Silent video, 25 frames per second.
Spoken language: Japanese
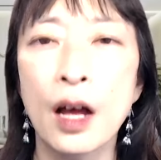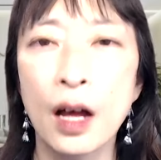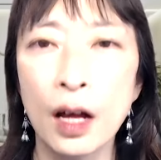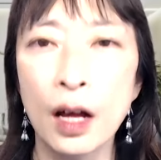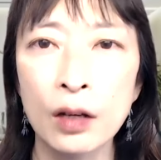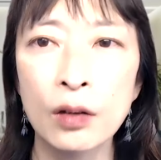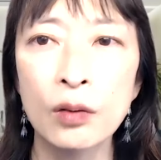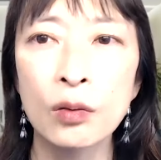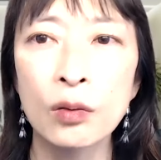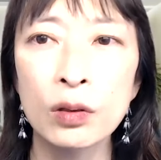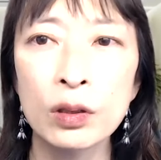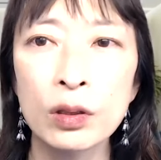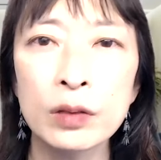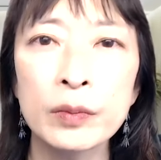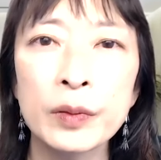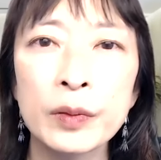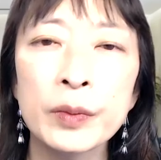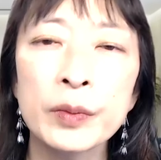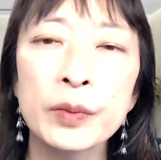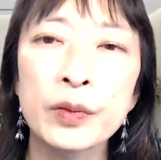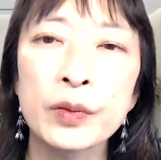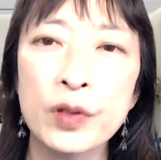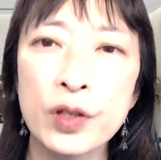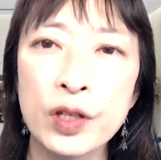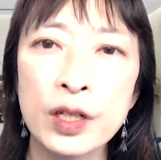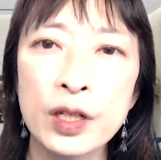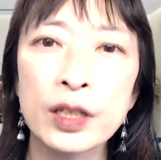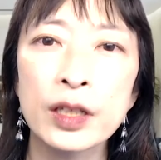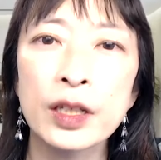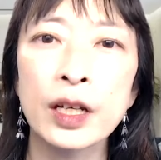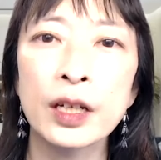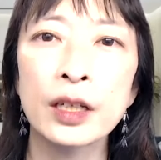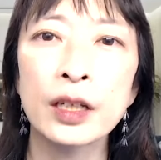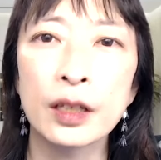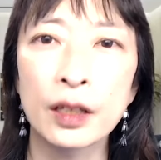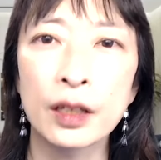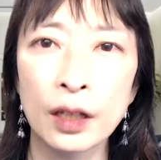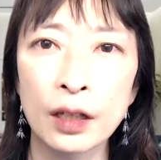あ、こういう部分を知り
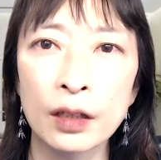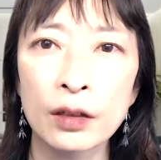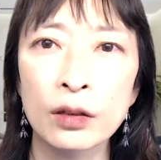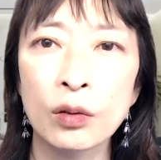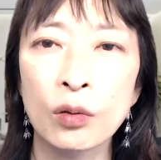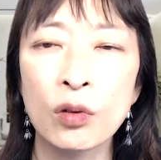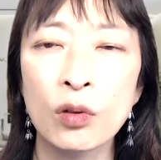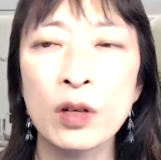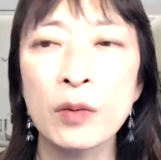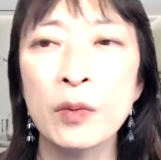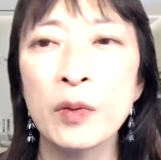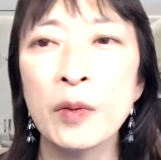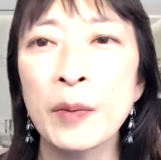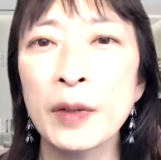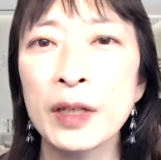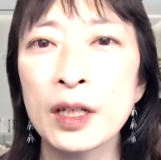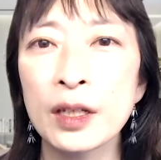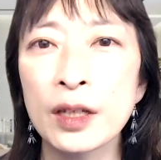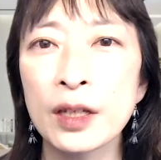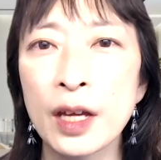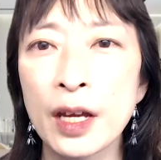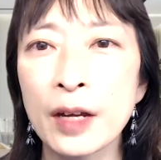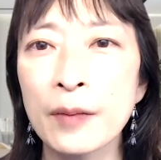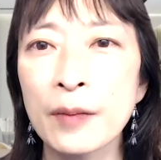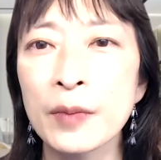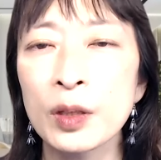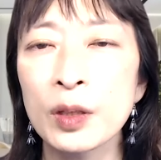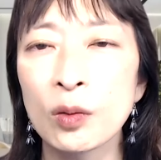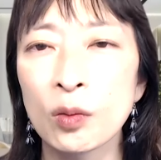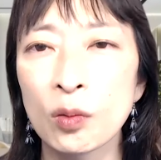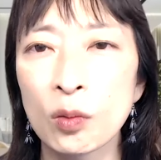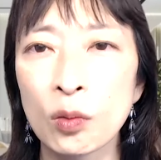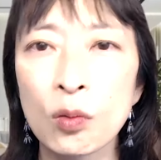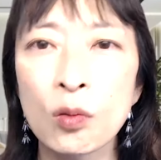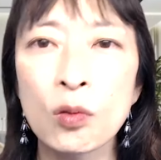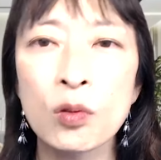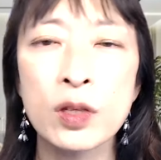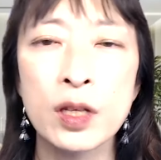たいんだなって、これもまた悩みの
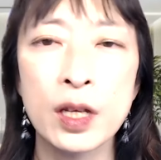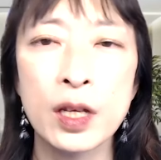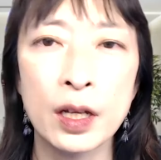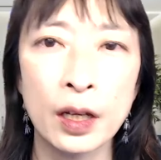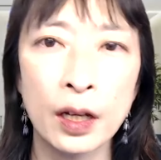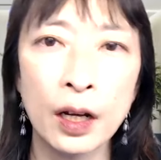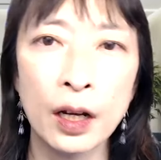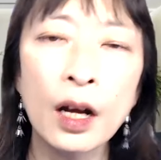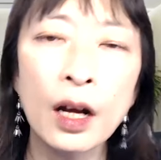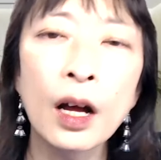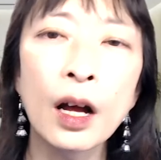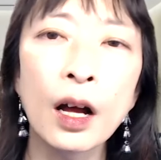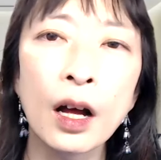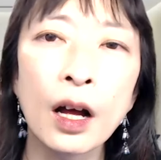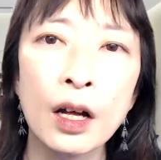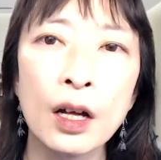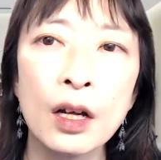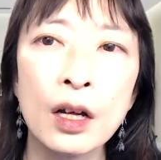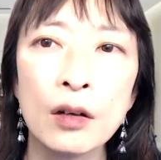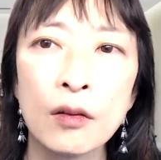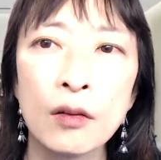方向性が、